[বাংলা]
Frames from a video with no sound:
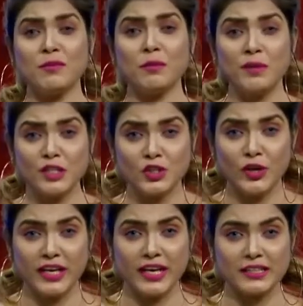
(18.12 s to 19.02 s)
যেমন বিশ্ব
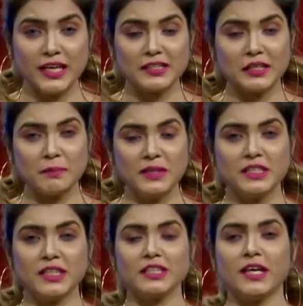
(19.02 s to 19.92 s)
এগিয়ে যাচ্ছে
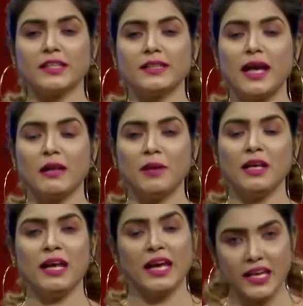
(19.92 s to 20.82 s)
বিশ্বের সাথে তাল
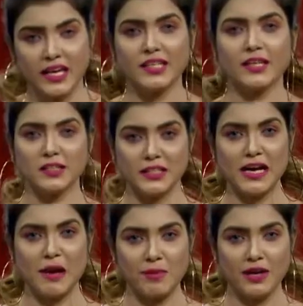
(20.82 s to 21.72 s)
মিলিয়ে এগিয়ে যাচ্ছি
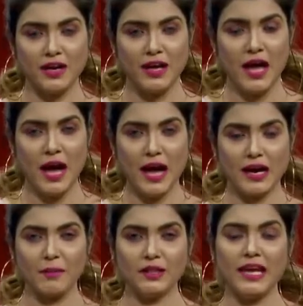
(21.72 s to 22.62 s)
আমরা
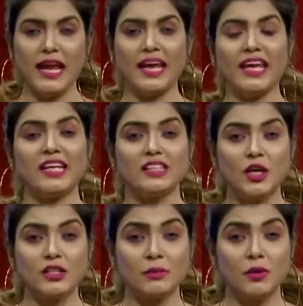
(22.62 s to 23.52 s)
আর আমাদের এগিয়ে
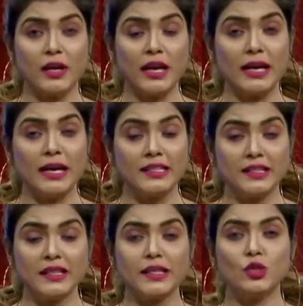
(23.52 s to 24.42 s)
যাওয়া জীবনে
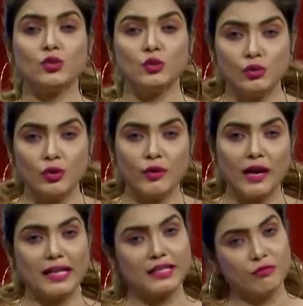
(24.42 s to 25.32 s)
নিজেদেরকে সুন্দর
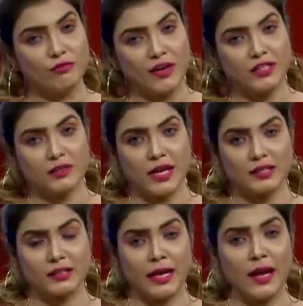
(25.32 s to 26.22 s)
রাখতে ফিট
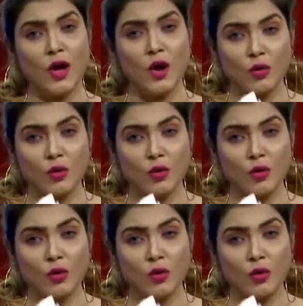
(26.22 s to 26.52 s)
রাখতে